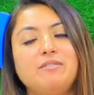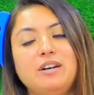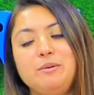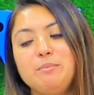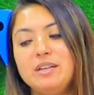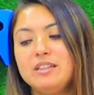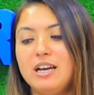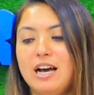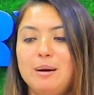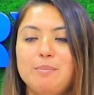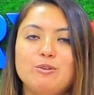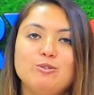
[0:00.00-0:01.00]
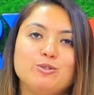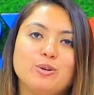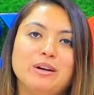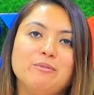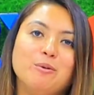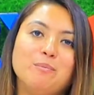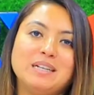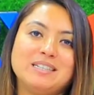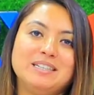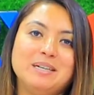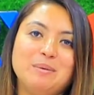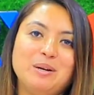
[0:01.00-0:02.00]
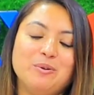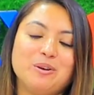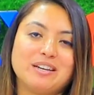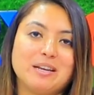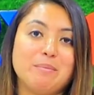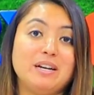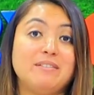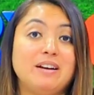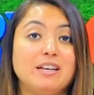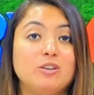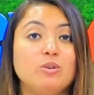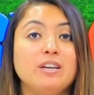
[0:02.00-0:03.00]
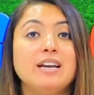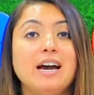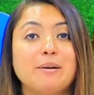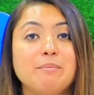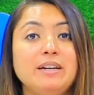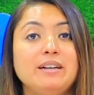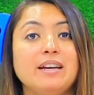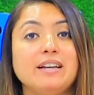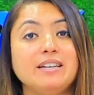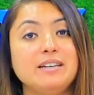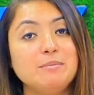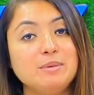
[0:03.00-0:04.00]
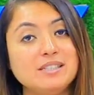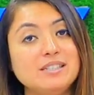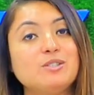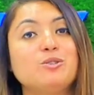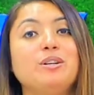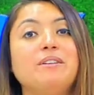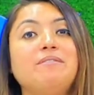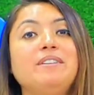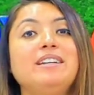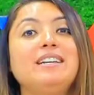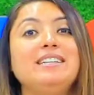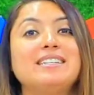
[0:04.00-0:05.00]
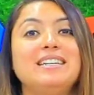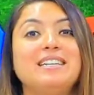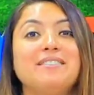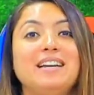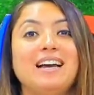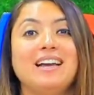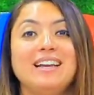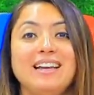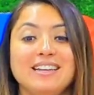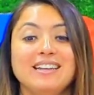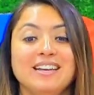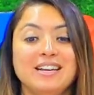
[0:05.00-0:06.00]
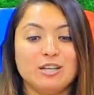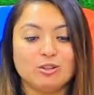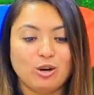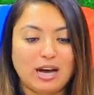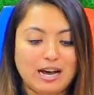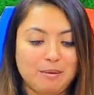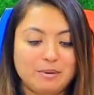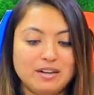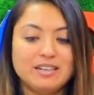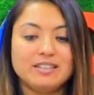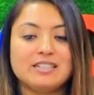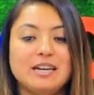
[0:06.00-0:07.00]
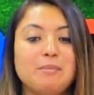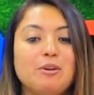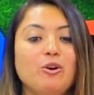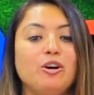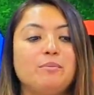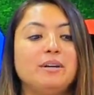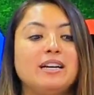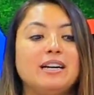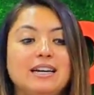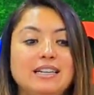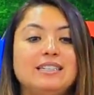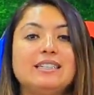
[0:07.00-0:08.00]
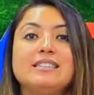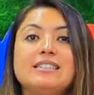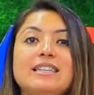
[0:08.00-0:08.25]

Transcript: वन मंथ आपको जो है वो पैसे डबल होकर के मिलने वाला है क्योंकि गार्मेंट इन्वायरमेंट है ये बिजनेस तो डेफिनेटली चलने वाला है ही तो आप अगर इस टाइप के और भी कलेक्शन